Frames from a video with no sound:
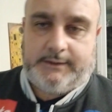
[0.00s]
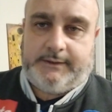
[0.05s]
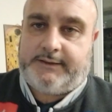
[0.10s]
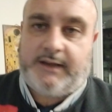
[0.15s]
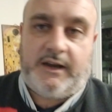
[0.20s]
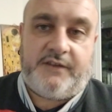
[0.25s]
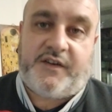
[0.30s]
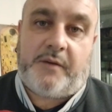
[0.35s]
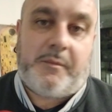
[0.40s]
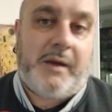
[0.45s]
Se
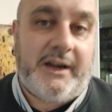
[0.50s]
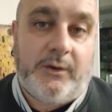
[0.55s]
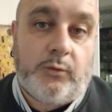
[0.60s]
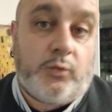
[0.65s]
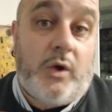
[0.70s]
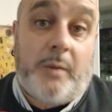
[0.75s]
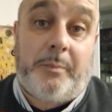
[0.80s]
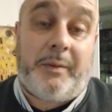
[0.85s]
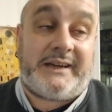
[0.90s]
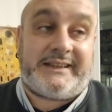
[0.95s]
ne fa male
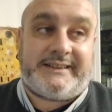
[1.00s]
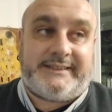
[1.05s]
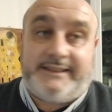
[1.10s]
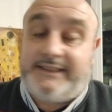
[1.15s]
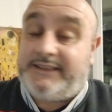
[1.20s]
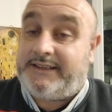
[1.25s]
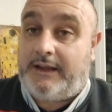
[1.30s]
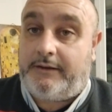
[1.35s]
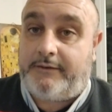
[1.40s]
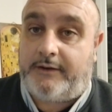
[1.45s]
una
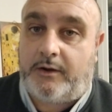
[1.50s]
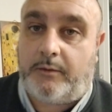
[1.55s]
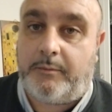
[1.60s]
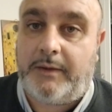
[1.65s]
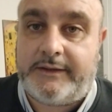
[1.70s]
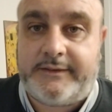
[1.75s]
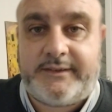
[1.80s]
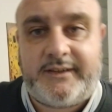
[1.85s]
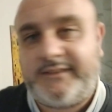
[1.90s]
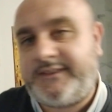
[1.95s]
partita, una
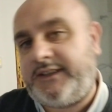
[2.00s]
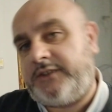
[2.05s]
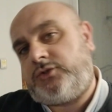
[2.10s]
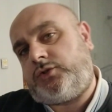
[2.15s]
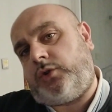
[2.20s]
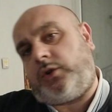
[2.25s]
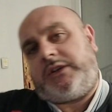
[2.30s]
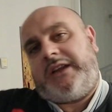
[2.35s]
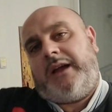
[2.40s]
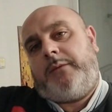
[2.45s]
roba, se, se,
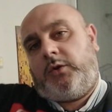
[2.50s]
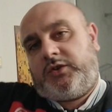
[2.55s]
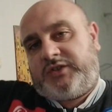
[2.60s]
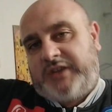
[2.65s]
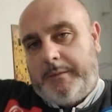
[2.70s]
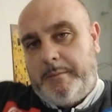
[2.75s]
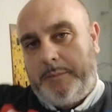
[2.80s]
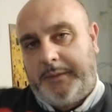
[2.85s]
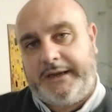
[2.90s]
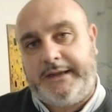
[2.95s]
torniamo
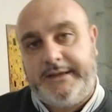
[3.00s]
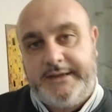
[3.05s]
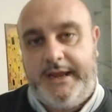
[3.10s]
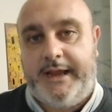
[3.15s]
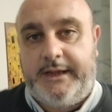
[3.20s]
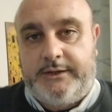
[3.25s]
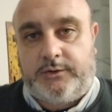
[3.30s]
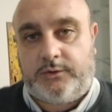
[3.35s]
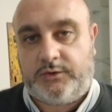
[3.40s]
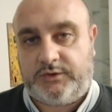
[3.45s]
sempre
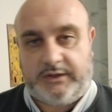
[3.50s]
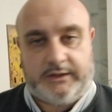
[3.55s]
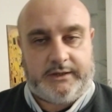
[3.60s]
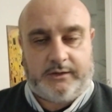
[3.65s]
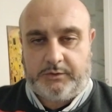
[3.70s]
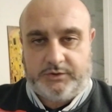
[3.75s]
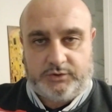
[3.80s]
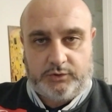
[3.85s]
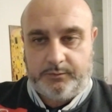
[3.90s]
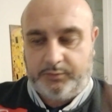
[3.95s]
indietro da
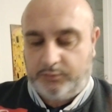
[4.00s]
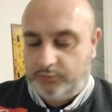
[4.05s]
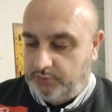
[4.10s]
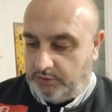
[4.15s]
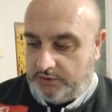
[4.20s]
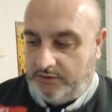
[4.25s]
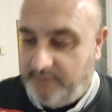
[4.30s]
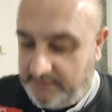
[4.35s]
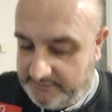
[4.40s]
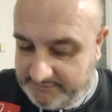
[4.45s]
questo punto
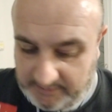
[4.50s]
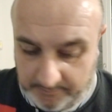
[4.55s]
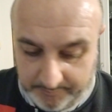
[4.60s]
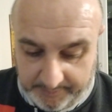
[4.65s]
di vista.